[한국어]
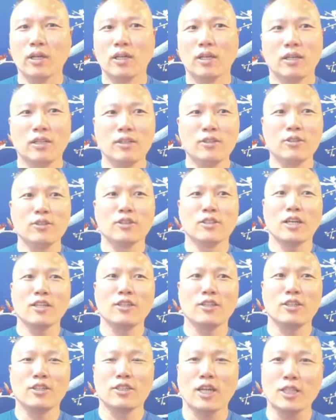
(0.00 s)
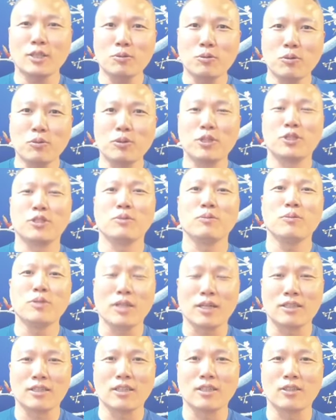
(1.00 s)
이런 영상들이 찾아보면
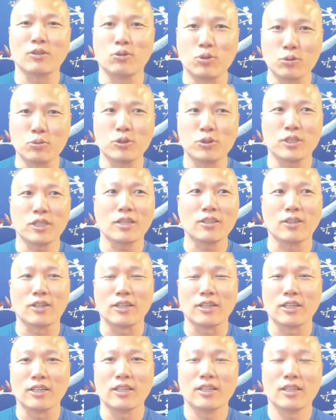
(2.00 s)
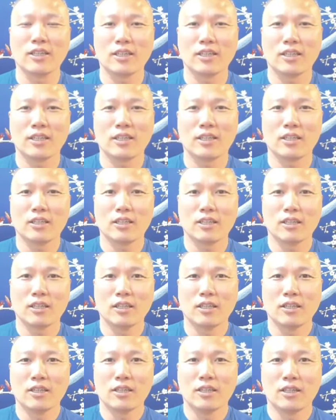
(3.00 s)
있습니다. 제 유튜브 채널에.
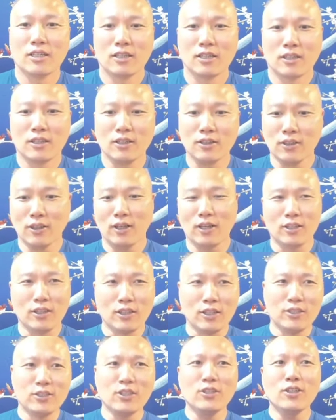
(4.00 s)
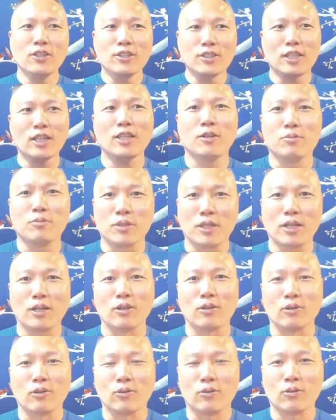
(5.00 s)
근데 이전 영상이
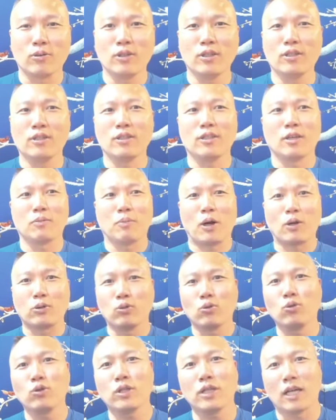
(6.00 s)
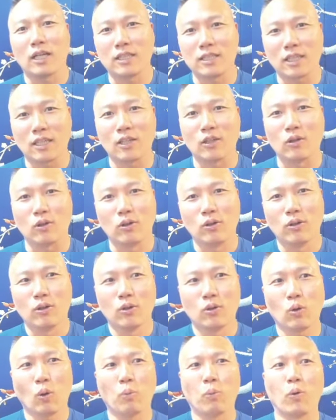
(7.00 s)
없잖아요. 우리는 이게 렇 방송국이 아니잖아요.
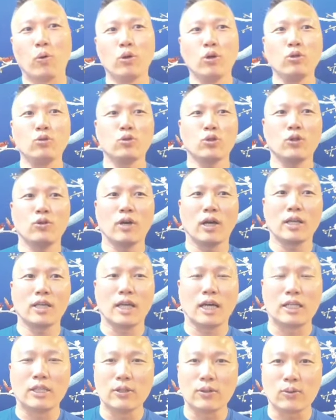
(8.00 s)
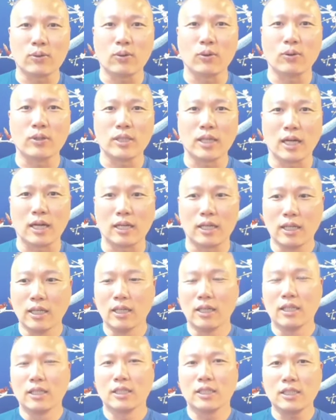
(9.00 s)
또 보여주기 위한 게 아니었고 그냥
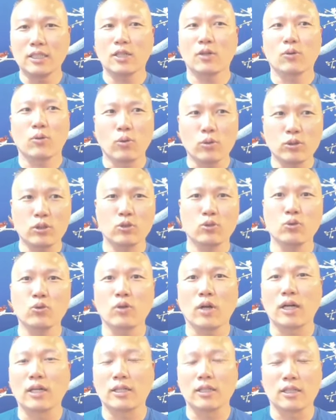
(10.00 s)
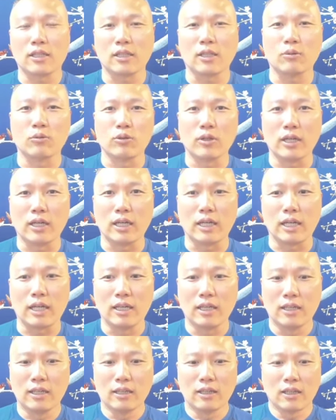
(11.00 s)
진짜로 고쳐주러 간 거였기 때문에
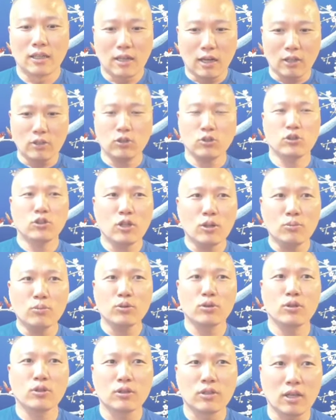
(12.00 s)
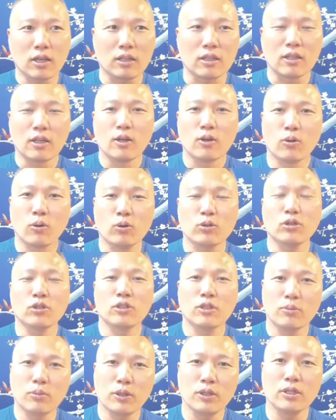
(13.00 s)
가서 처음부터 그게
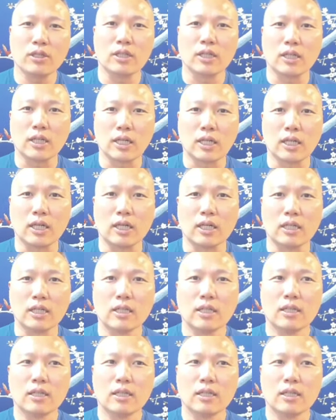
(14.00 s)
고쳐져 버리니까